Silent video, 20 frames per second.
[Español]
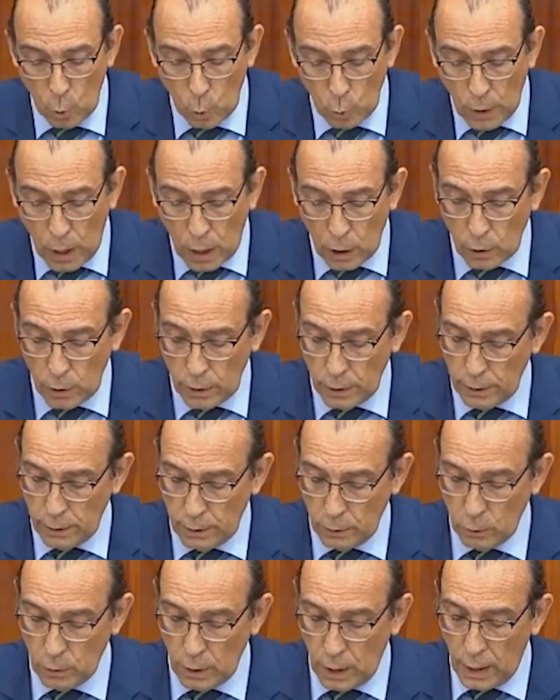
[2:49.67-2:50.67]
Una
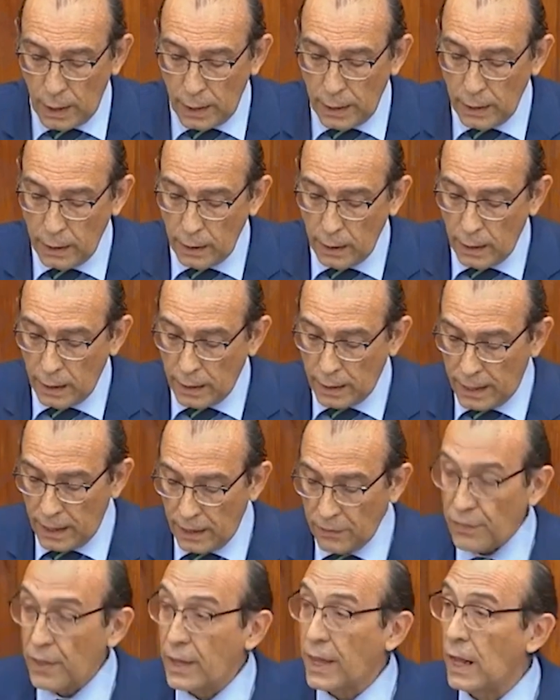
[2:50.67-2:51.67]
ley, una ley que
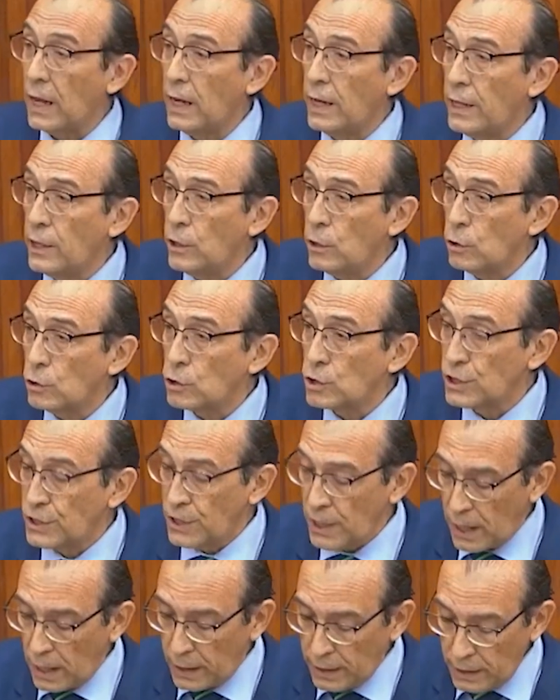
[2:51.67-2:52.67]
hace que el niño
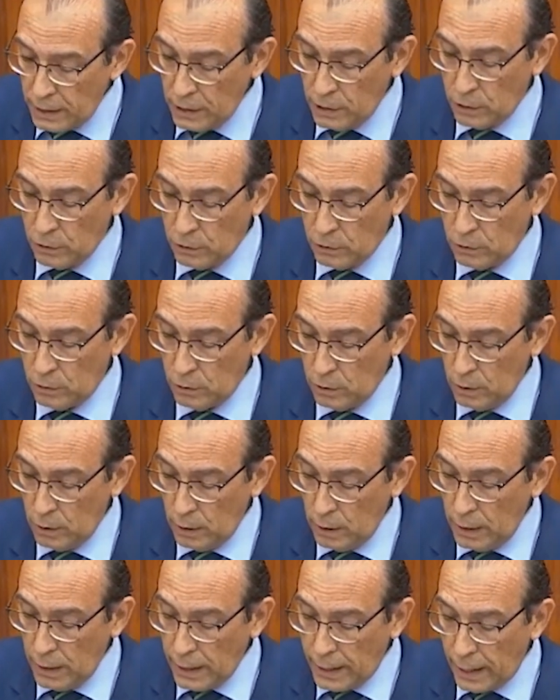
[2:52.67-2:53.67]
sea niño
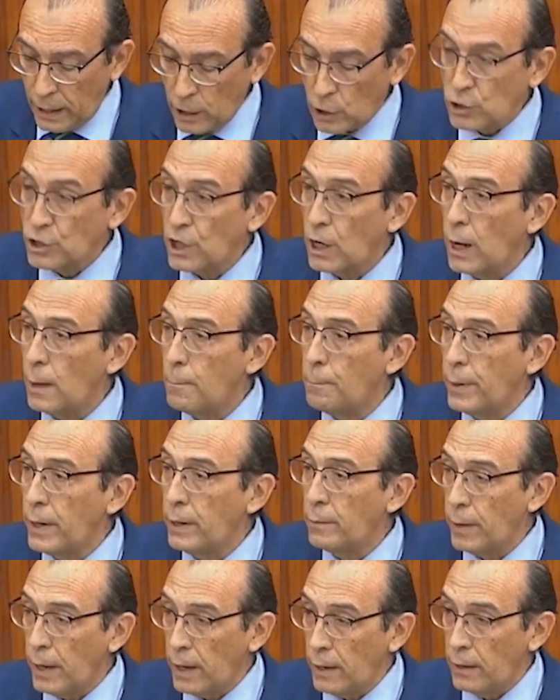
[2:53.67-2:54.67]
y que no se le
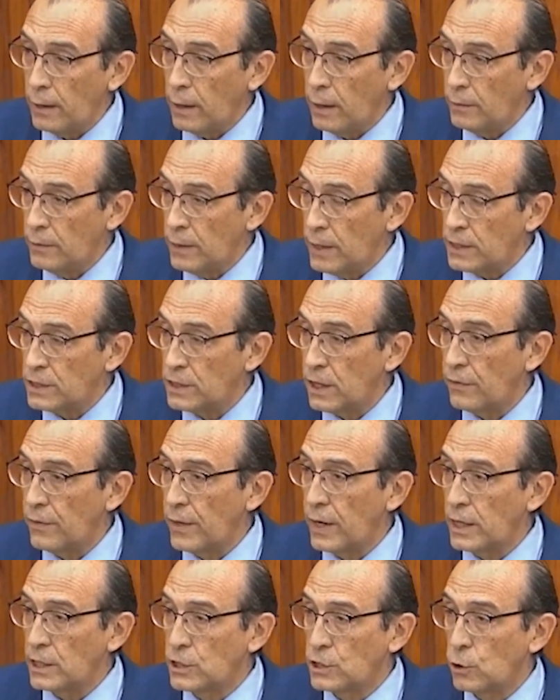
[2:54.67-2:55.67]
prive de ese
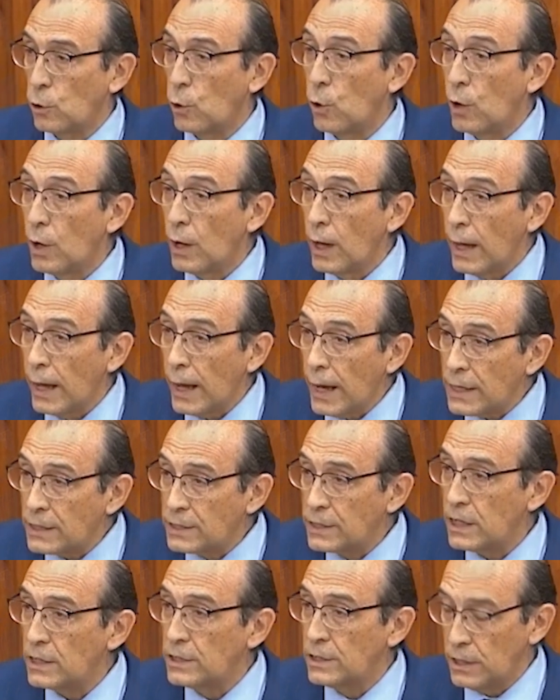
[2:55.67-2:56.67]
derecho.
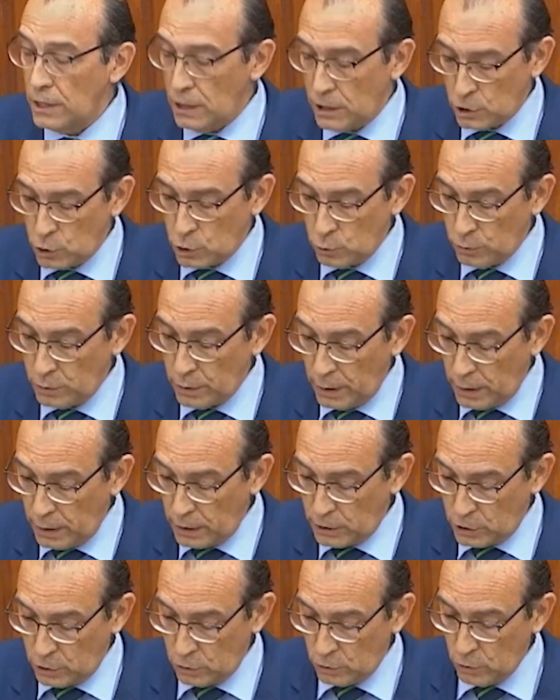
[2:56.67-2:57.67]
Ese sí es un
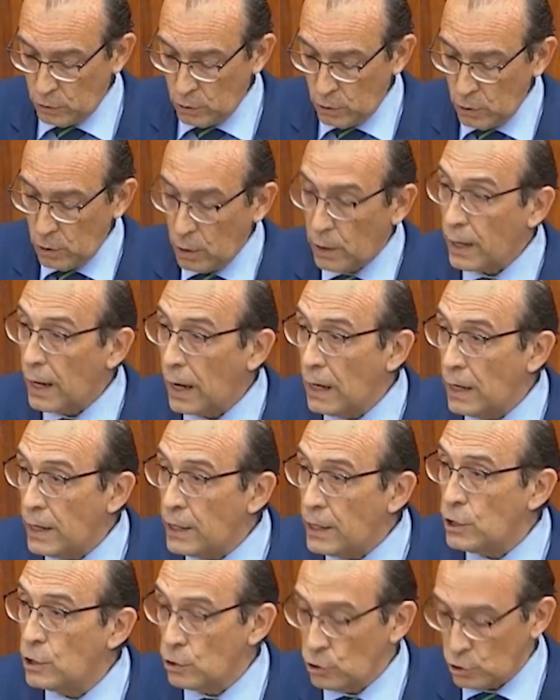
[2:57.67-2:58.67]
derecho, que el
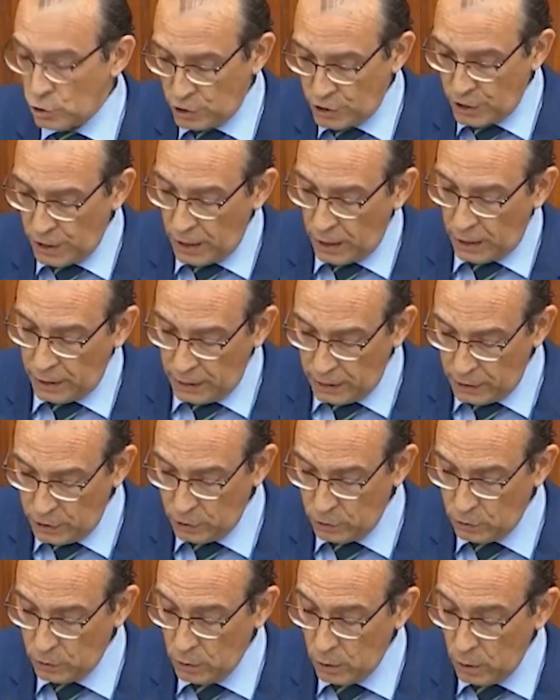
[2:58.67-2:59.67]
niño sea
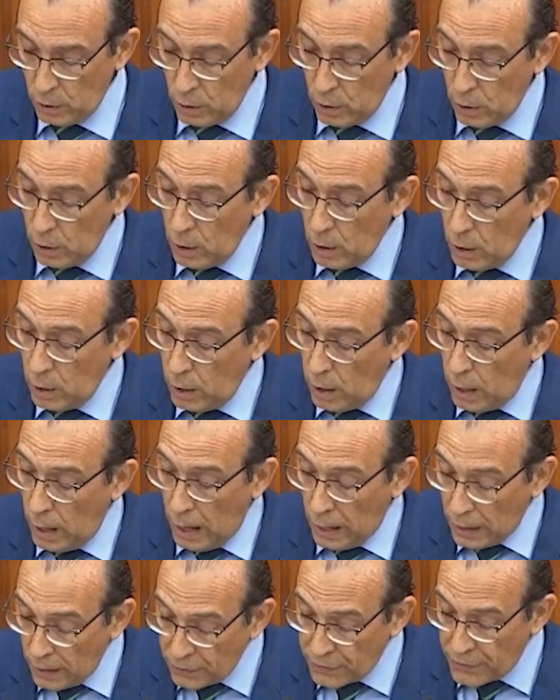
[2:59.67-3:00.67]
niño.
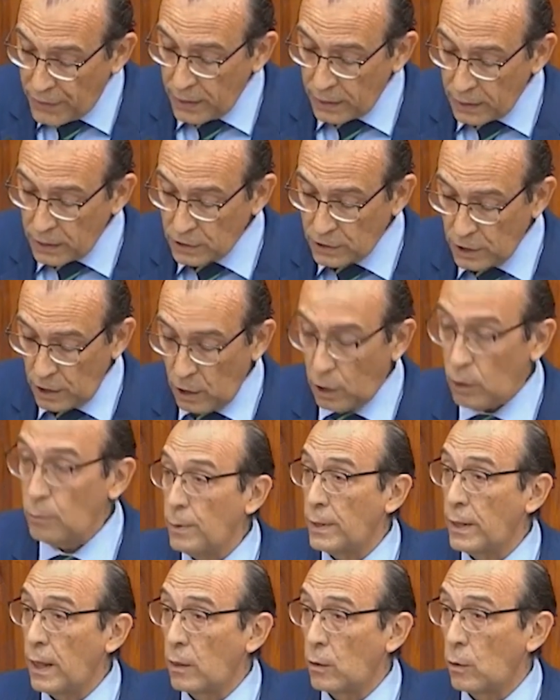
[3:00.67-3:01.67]
A la izquierda se
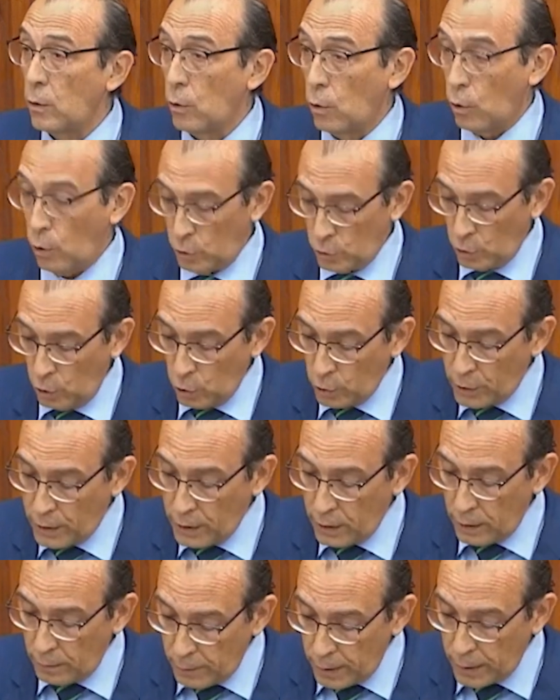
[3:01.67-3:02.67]
olvidado o no lo
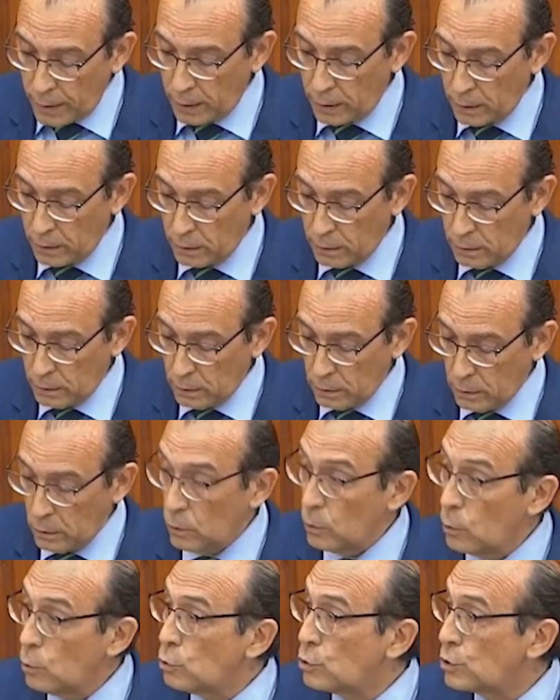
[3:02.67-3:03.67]
quiere ver.
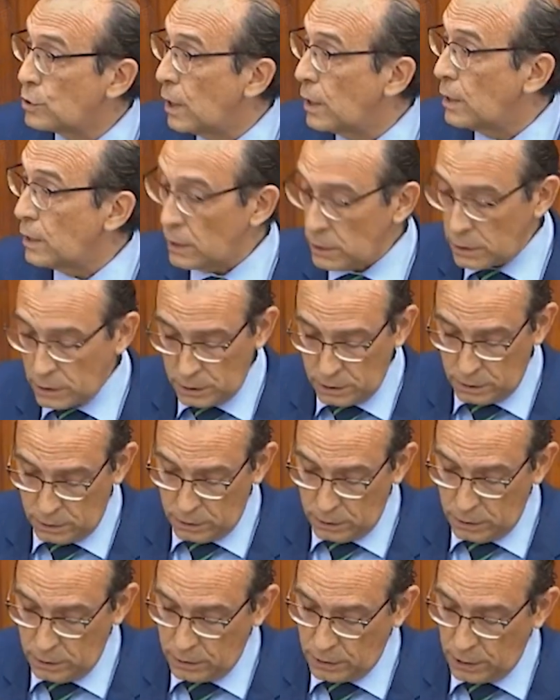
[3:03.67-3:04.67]
Ustedes,
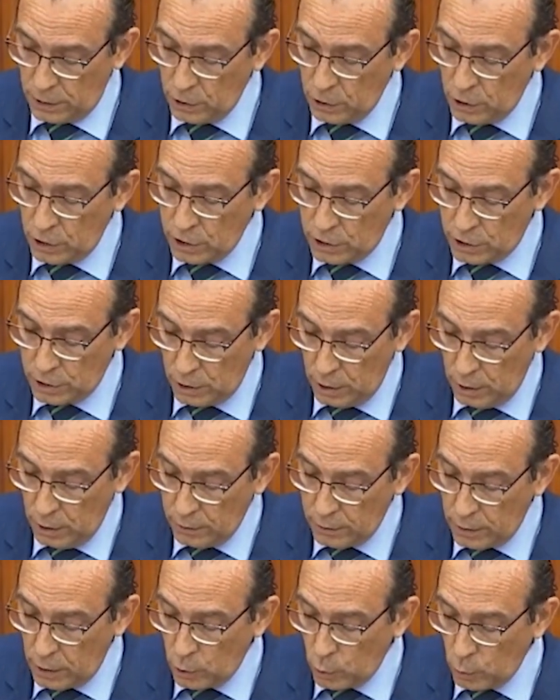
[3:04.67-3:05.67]
eh, señores
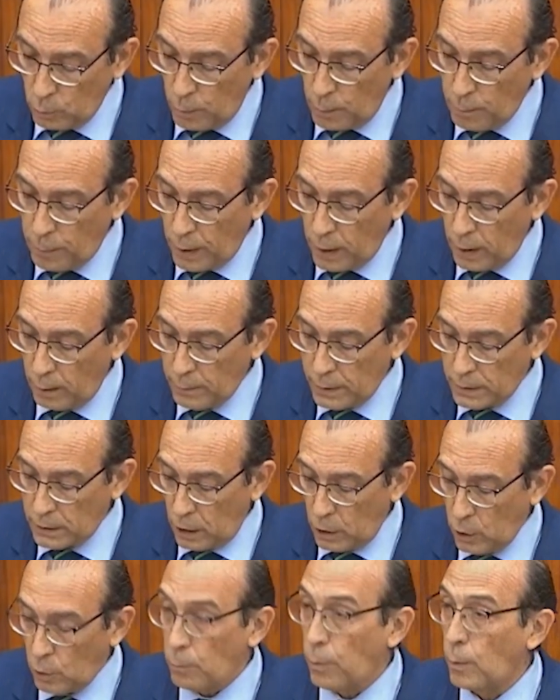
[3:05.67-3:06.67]
del Grupo
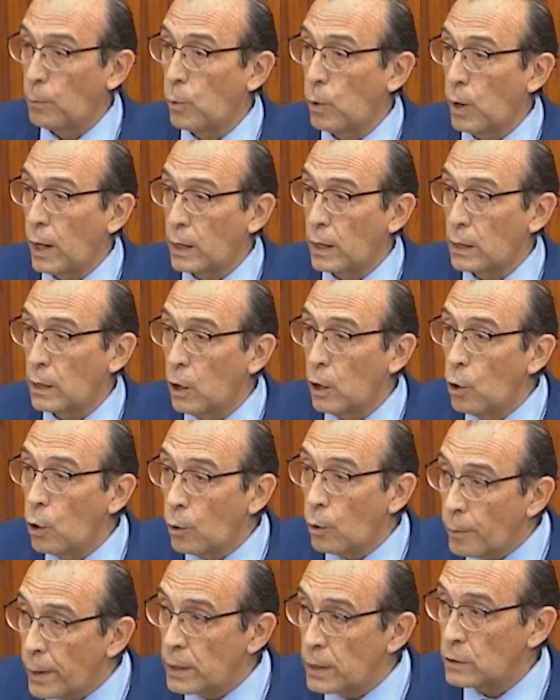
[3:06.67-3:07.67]
Parlamentario Popular,
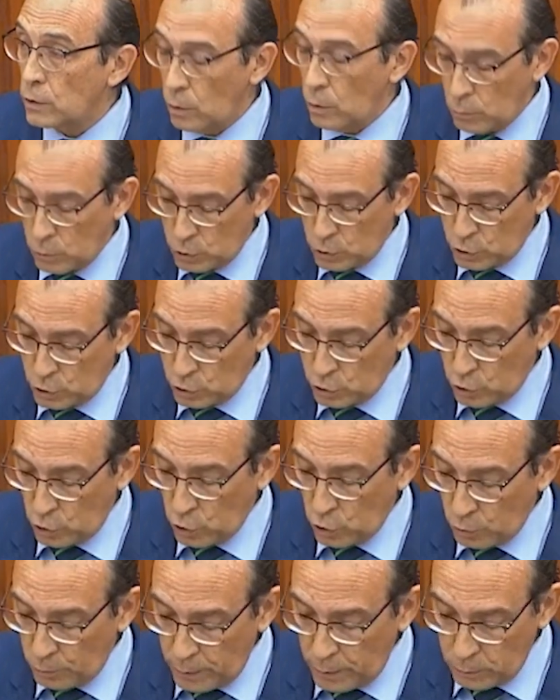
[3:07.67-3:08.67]
lo ven como
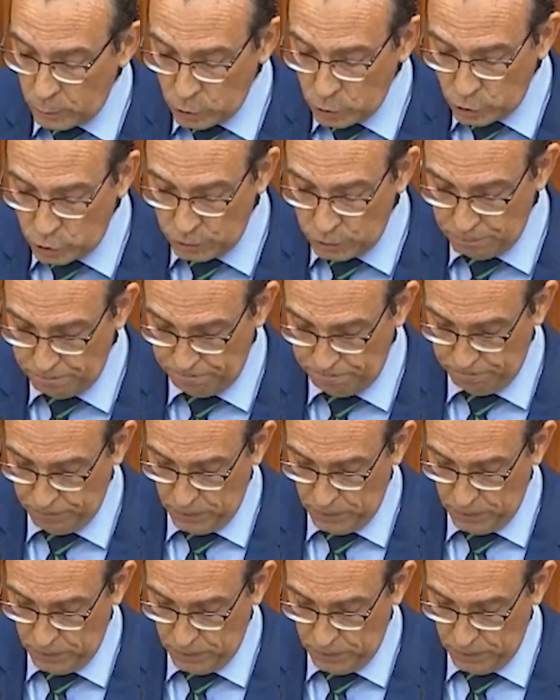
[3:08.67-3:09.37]
nosotros lo vemos.